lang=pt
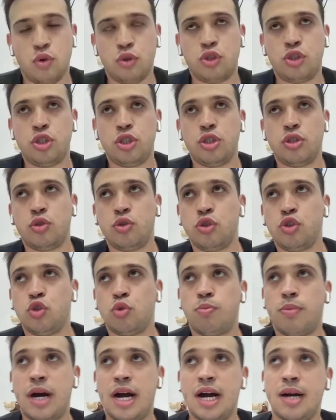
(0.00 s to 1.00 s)
Hoje,
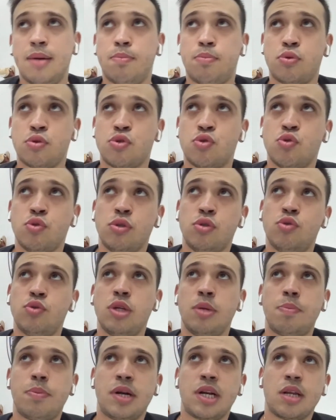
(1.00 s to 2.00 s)
hoje o Barra possui
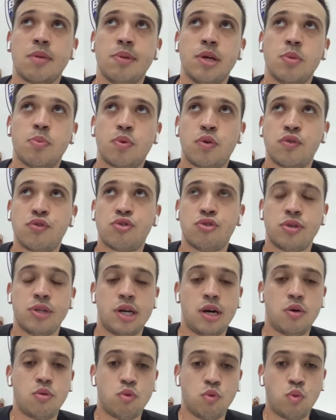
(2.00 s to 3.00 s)
no departamento
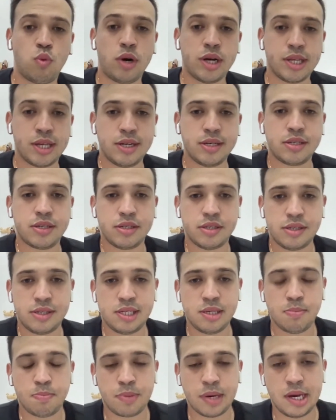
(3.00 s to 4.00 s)
profissional um analista de
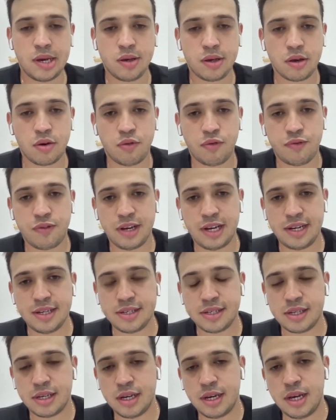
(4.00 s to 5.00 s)
desempenho, que é o
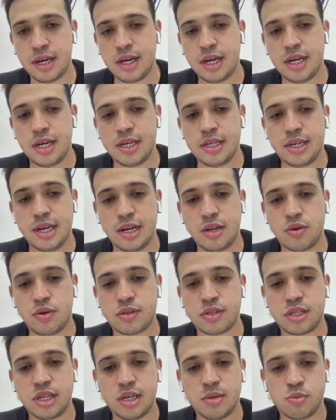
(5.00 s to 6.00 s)
Félix, e aí
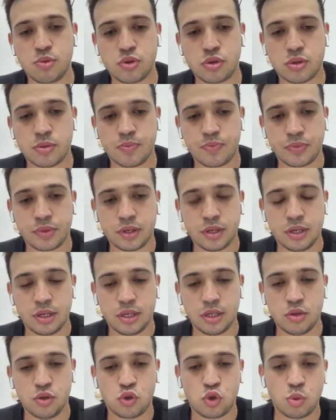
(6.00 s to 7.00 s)
nós temos
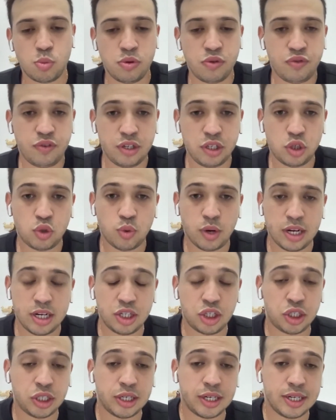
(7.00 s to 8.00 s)
uh, no sub-20 o
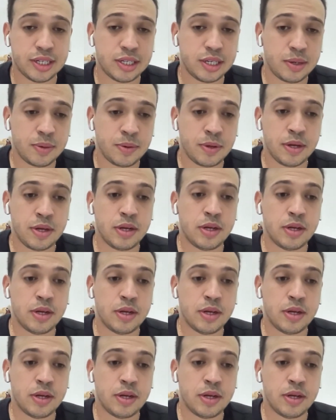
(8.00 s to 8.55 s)
Alexandre,